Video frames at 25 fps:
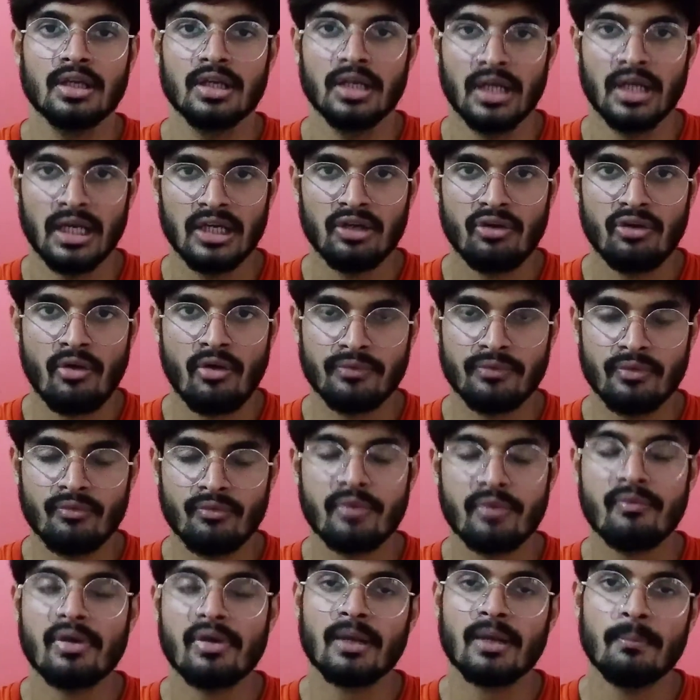हेलो
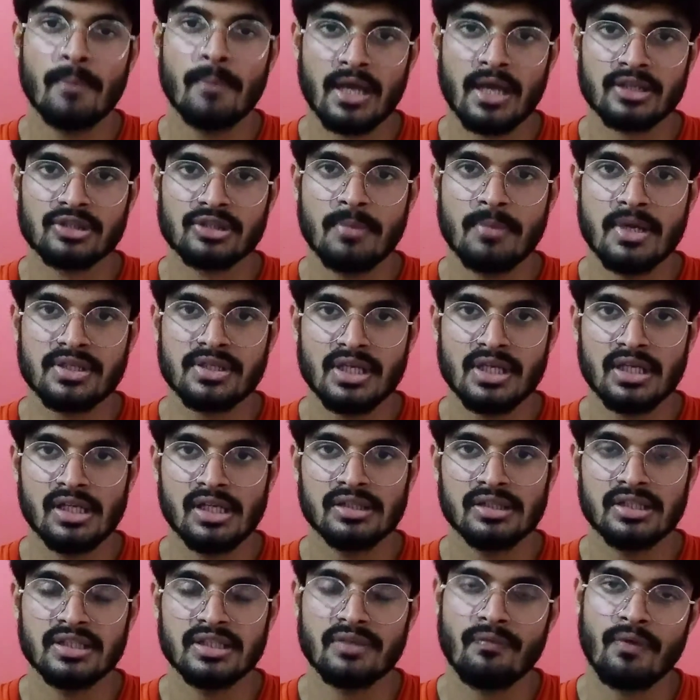एवरीवन वेलकम बैक टू माय चैनल
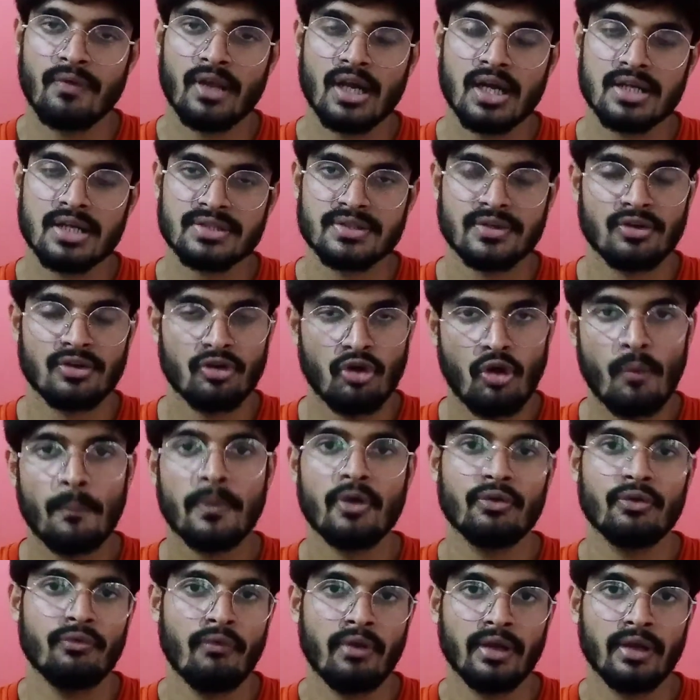दिस विकास एंड होप
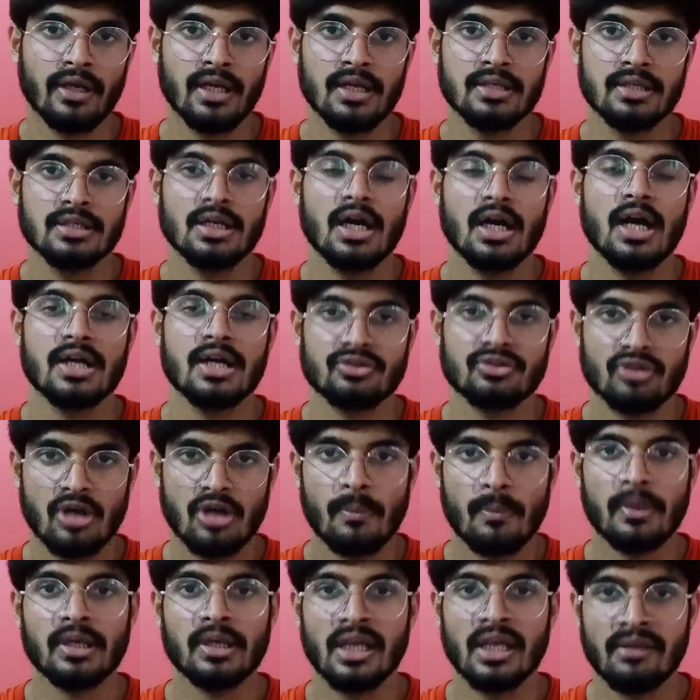यू आर डूइंग ग्रेट आज का
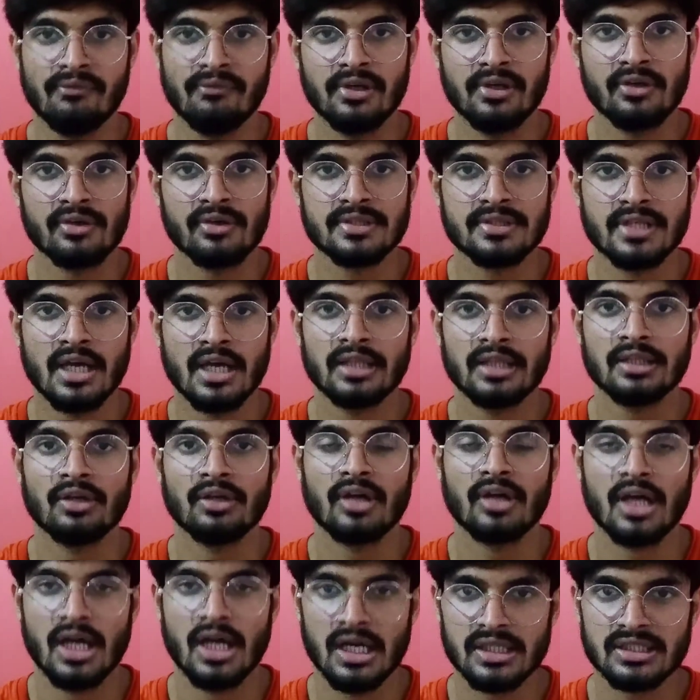मैं नए वीडियो के साथ
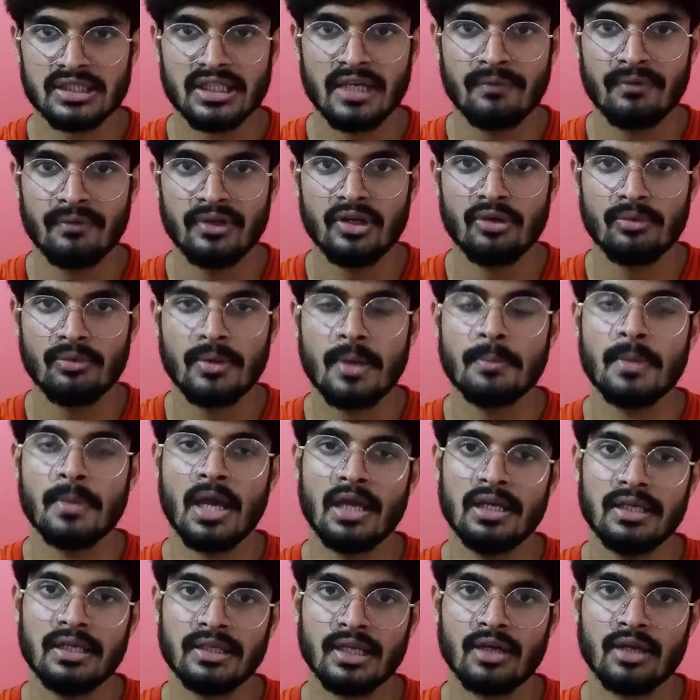और आज की वीडियो में मैं
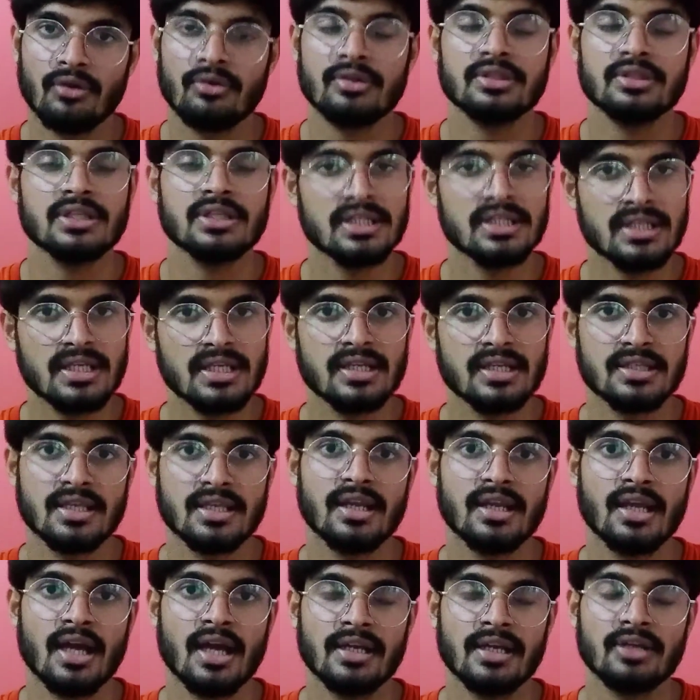लेके आया हूँ की से
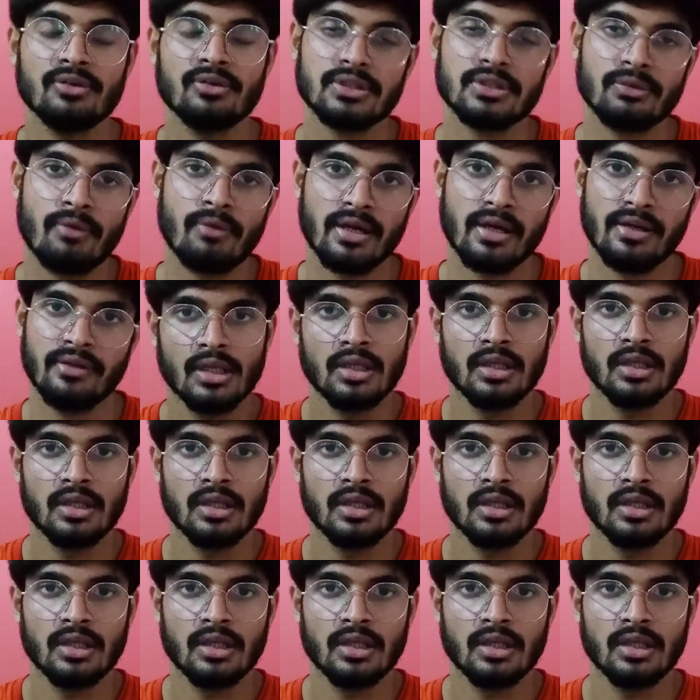रिगार्डिंग कुछ क्वेरी